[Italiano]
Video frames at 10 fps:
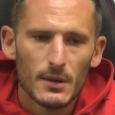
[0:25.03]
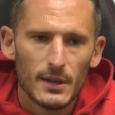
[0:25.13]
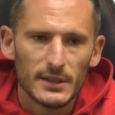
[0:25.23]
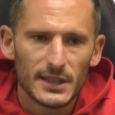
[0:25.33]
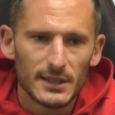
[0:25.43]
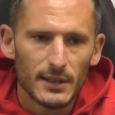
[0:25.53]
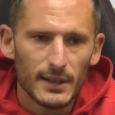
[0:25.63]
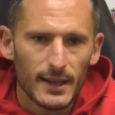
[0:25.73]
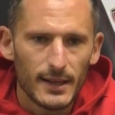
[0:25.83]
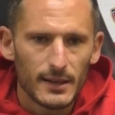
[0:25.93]
È stata una
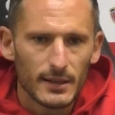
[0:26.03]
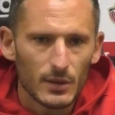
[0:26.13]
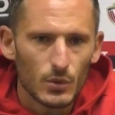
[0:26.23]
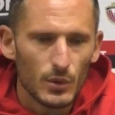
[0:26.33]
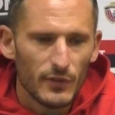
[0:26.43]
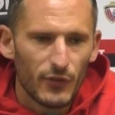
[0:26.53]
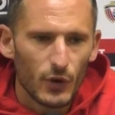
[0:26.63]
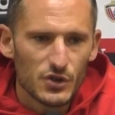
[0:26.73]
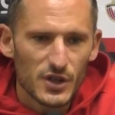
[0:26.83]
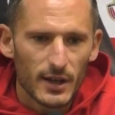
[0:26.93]
gara in cui il
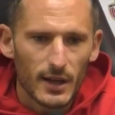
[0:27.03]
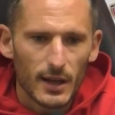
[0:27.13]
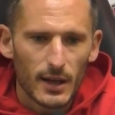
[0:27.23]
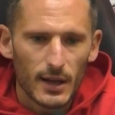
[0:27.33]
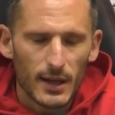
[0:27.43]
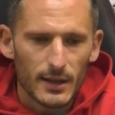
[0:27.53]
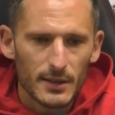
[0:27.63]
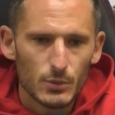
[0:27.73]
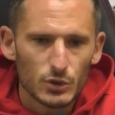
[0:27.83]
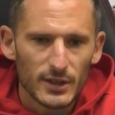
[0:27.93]
Foggia ha
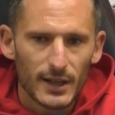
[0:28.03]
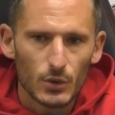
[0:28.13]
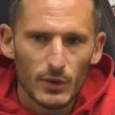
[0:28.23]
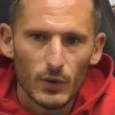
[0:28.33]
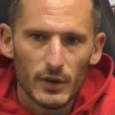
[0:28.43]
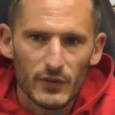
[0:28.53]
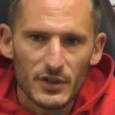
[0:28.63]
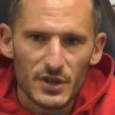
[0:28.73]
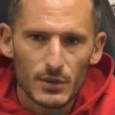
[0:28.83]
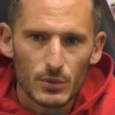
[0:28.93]
dimostrato di voler
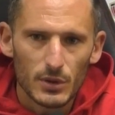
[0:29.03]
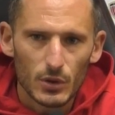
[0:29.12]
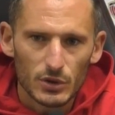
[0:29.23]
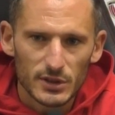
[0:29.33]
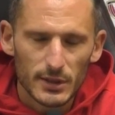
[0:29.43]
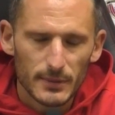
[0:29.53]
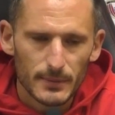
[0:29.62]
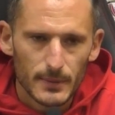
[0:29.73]
vincere a tutti i costi,